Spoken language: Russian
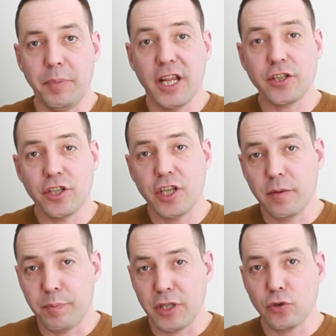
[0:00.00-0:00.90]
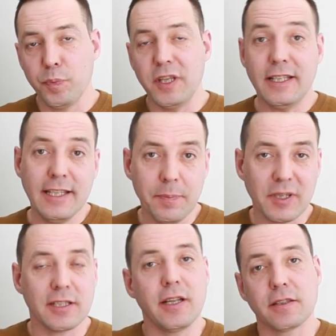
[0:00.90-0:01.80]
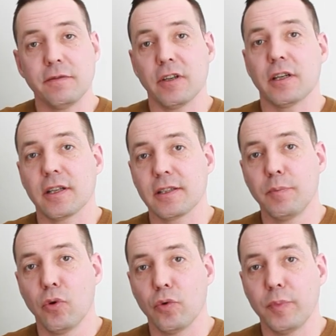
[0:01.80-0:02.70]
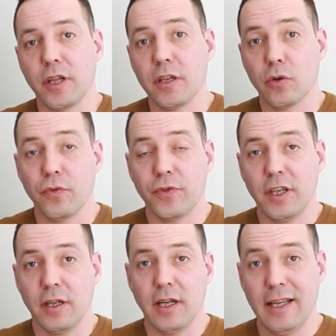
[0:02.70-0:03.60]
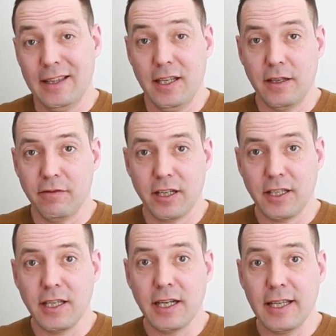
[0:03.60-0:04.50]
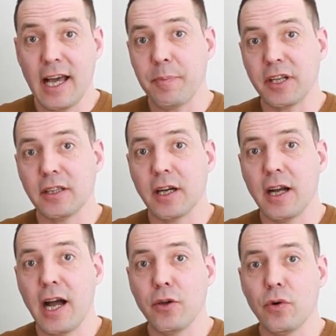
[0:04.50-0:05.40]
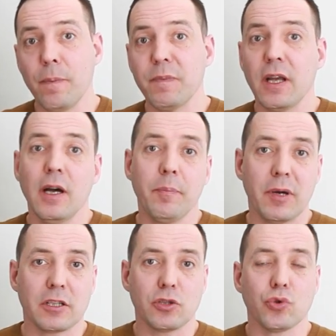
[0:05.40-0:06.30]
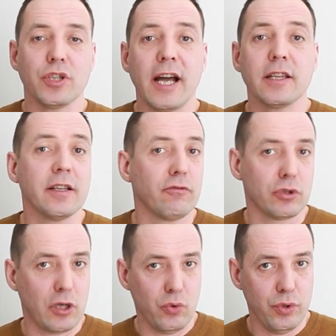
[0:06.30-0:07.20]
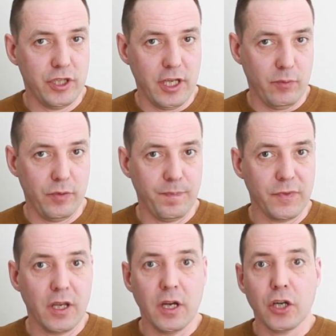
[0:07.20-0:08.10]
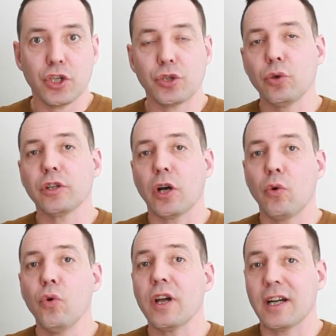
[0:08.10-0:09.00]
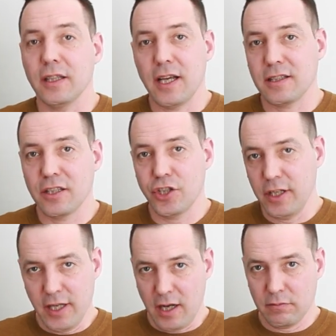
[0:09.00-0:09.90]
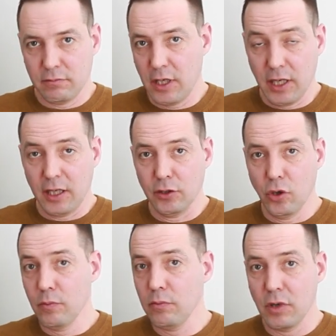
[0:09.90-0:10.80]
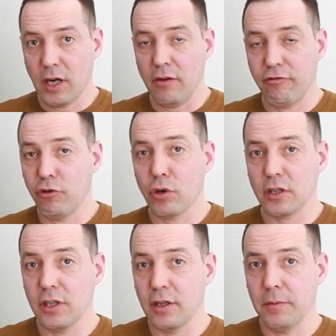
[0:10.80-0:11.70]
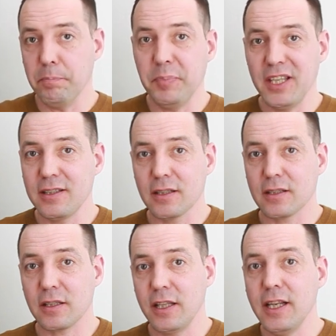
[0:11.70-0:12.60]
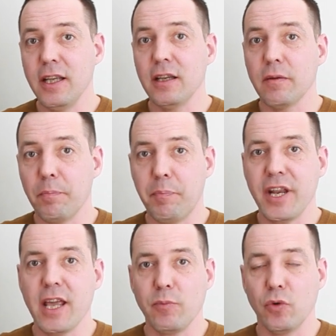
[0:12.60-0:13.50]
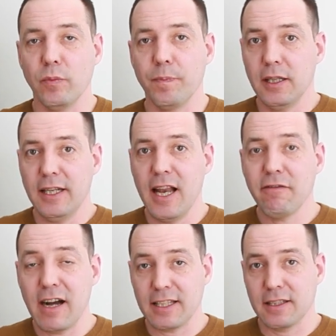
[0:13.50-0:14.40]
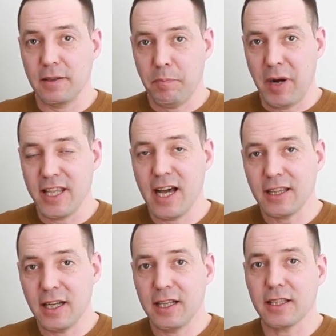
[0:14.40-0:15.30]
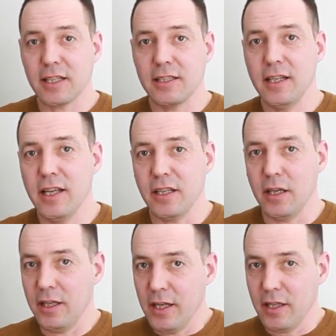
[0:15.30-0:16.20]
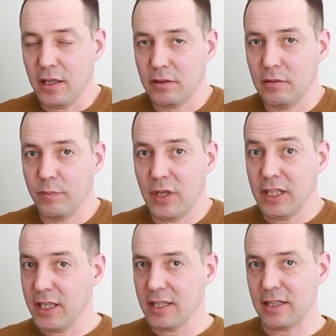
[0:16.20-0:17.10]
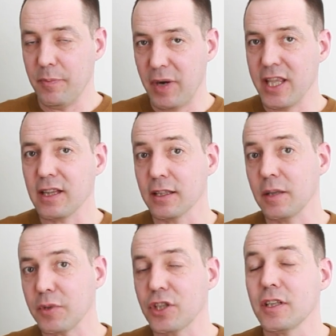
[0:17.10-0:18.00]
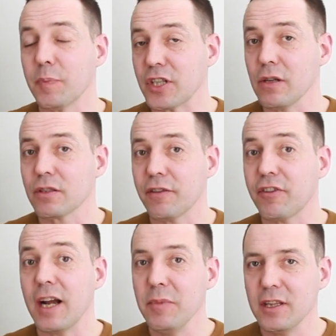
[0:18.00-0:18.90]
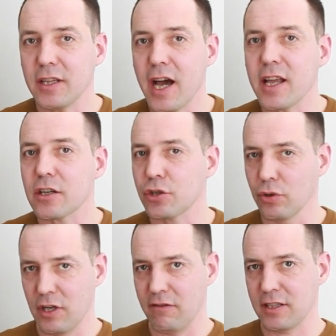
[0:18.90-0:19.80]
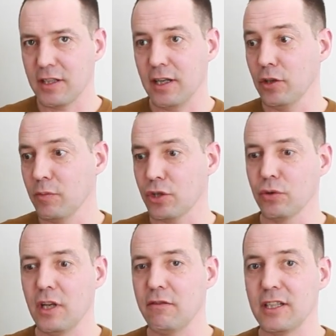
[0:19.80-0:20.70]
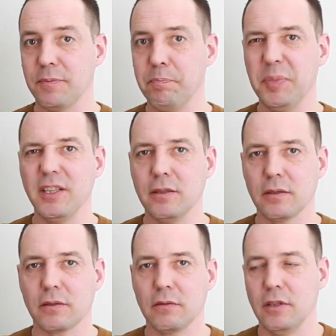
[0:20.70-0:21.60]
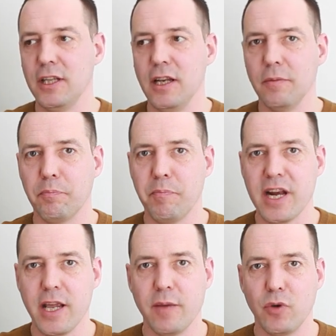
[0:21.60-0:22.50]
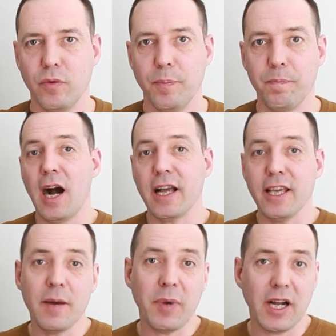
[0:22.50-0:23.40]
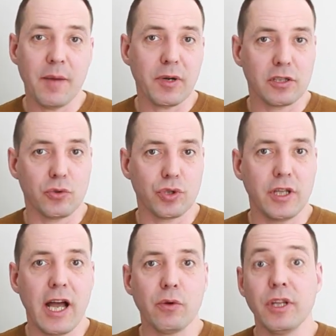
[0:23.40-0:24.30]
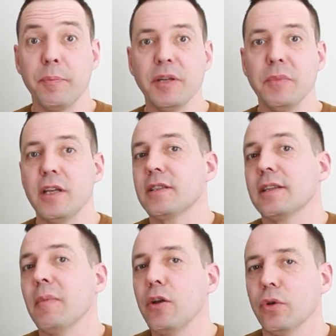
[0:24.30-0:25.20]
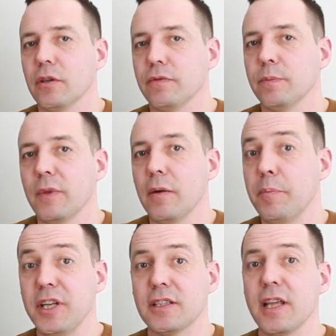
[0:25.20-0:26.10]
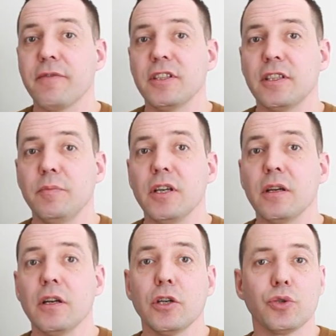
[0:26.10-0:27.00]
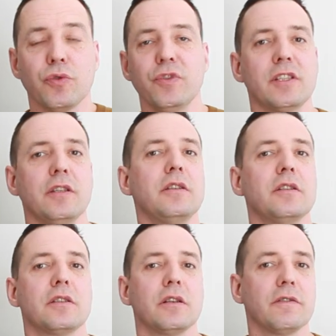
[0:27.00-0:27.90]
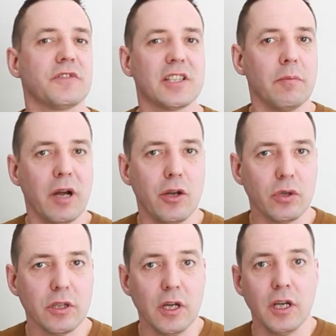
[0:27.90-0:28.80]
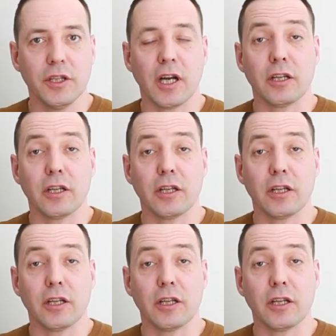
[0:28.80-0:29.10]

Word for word: Прежде чем приступить непосредственно к разбору планировки этой квартиры, я предлагаю порассуждать на вот какую тему. Что такое классы жилья? Эконом, комфорт, бизнес или премиум? Для вас понятно это разделение или нет? Если понятно, напишите, пожалуйста, в комментариях, что для вас эконом, а что для вас бизнес или премиум. А я пока порассуждаю на примере самолетов. Представьте себе, что вы садитесь в самолет, на